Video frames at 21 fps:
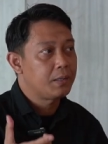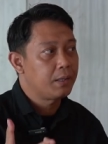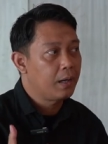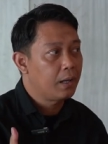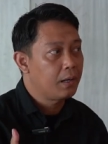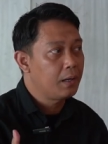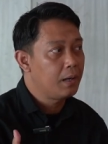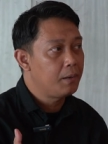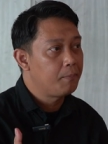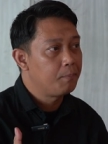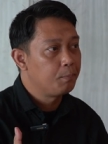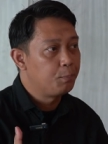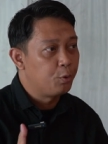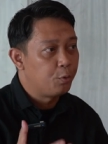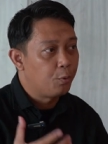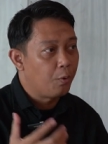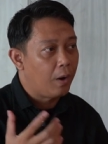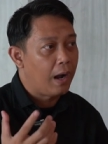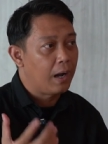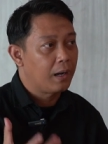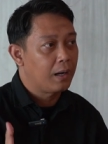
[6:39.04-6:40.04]
karena
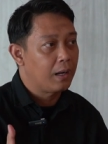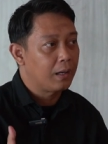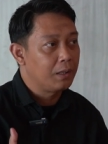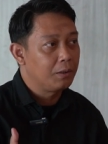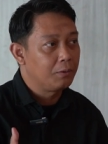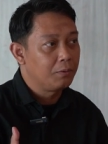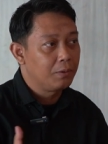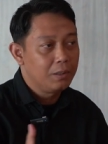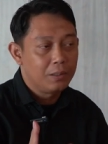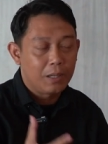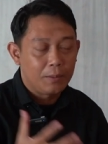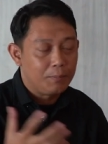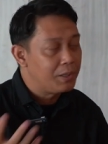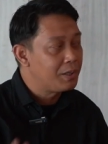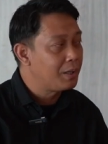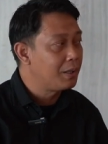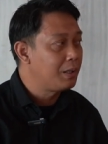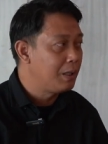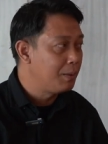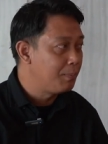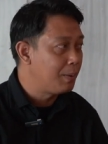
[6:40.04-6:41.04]
buku anak itu kan tidak bisa
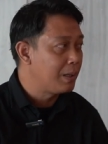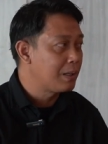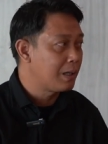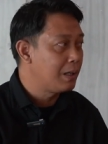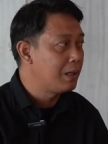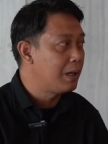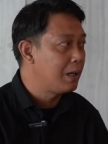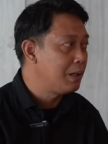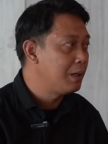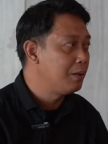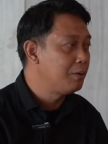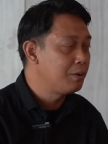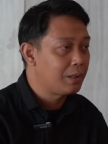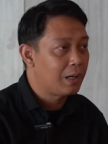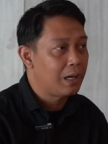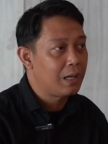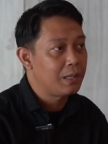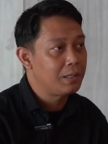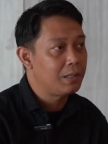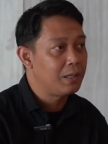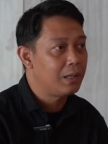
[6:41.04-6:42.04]
dilepaskan dari ya,
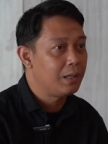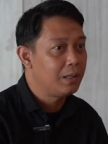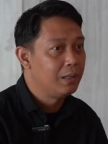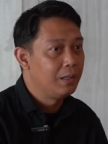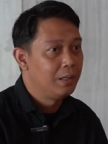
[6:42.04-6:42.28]
ilustrasi ya. ya.